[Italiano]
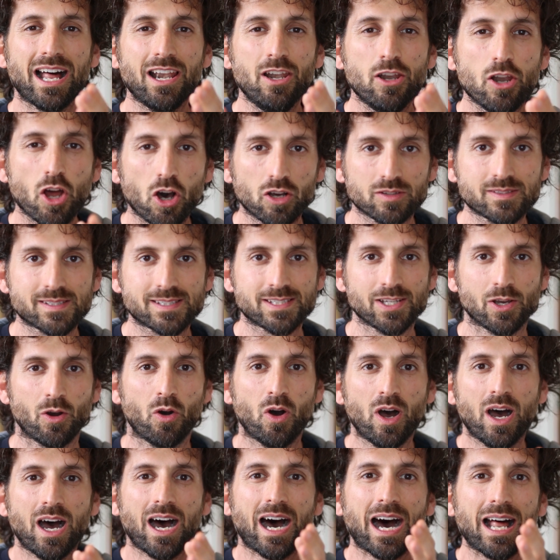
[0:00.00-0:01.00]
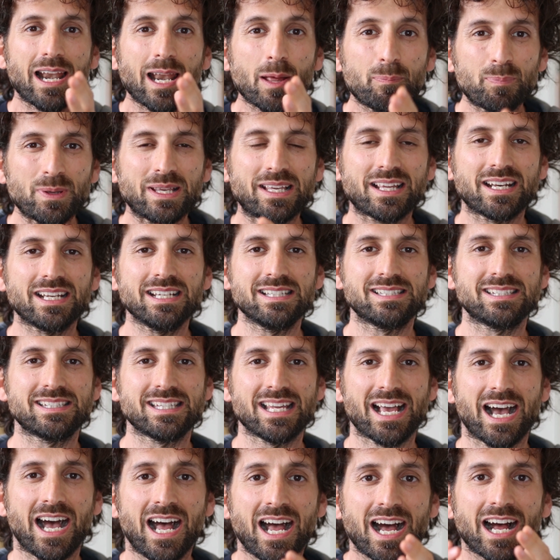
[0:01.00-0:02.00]
all'ozio, alla
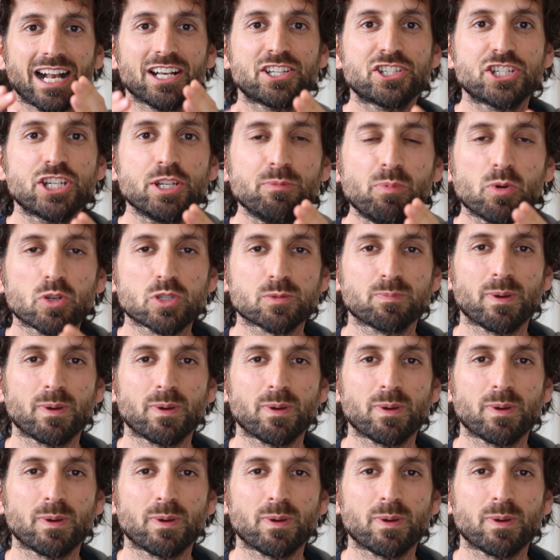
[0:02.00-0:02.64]
pigrizia, al cibo